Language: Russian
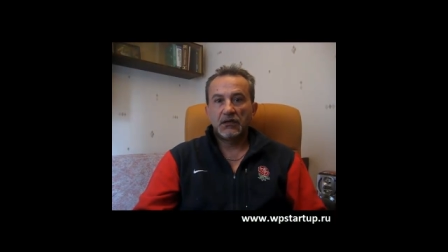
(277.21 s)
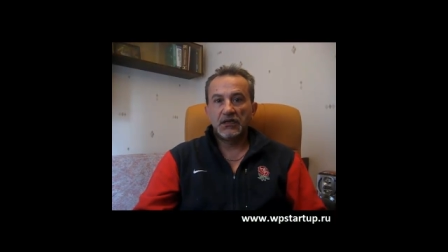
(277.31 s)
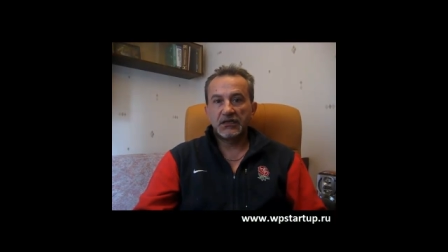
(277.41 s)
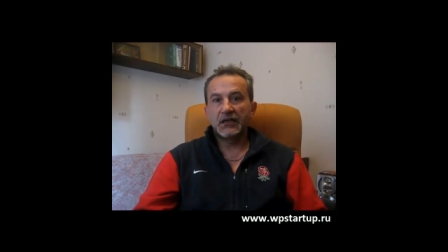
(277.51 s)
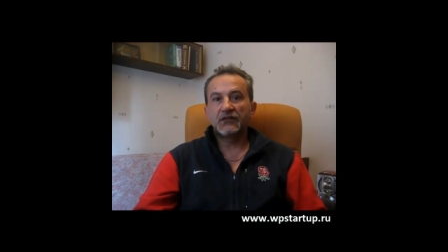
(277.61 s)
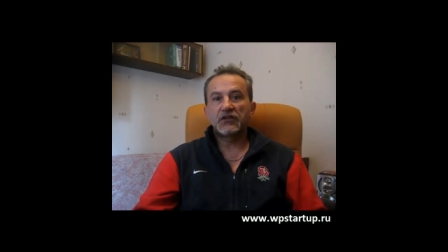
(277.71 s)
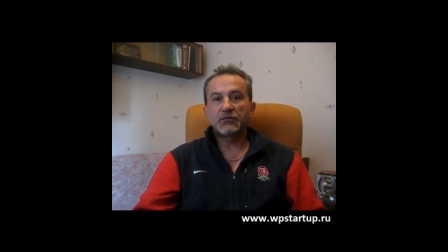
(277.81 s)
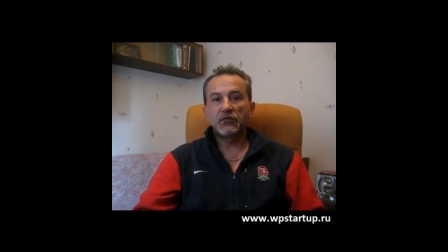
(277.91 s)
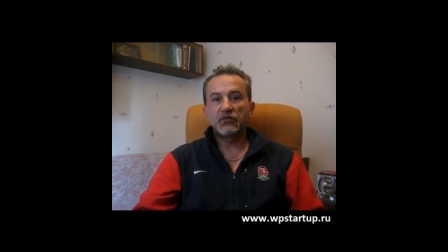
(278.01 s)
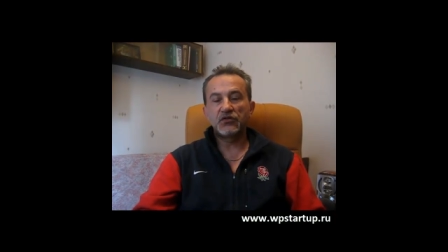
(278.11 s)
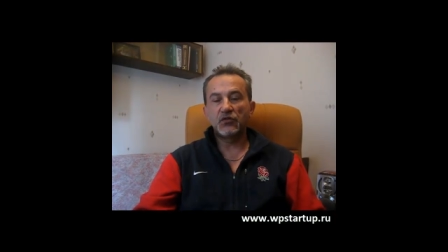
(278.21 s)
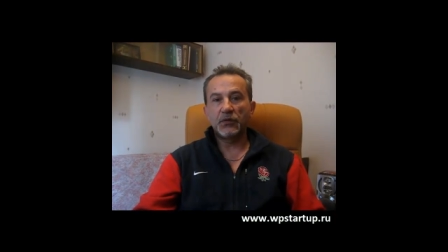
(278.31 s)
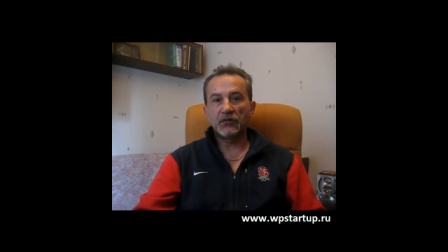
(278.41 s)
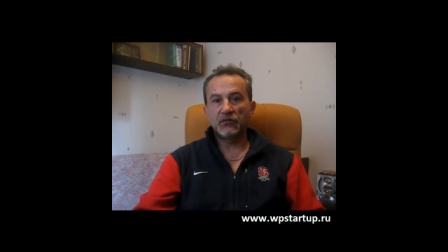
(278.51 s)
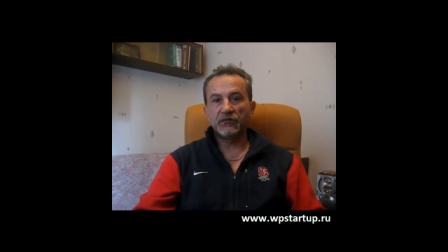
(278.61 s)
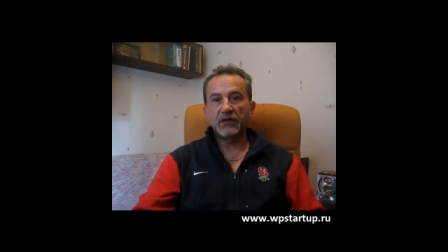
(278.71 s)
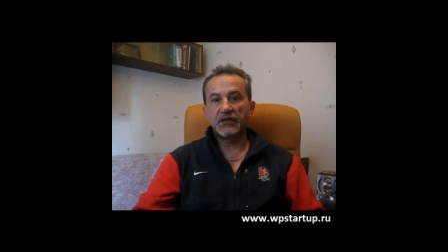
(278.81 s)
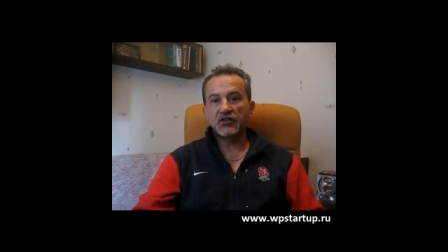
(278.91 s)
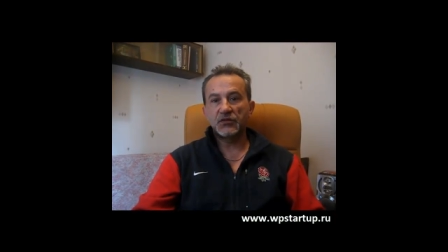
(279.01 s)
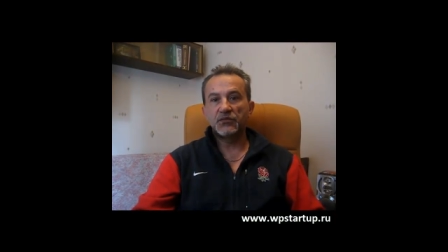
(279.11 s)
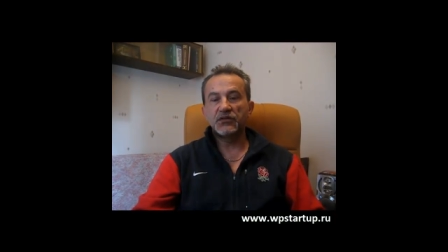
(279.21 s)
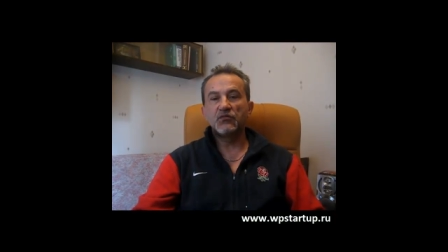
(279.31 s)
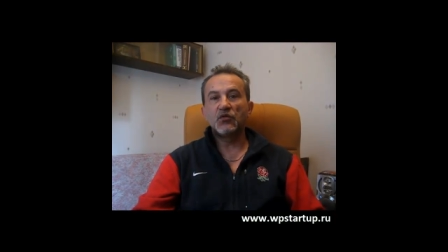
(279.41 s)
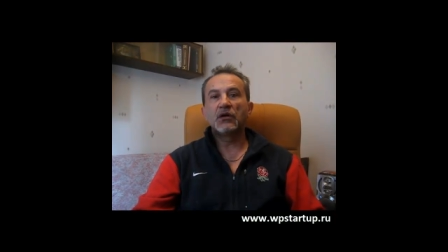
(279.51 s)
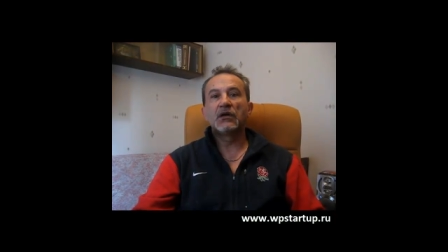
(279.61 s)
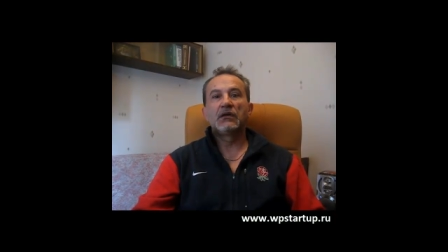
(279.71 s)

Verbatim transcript: если от вас получил потом в дальнейшем письмо,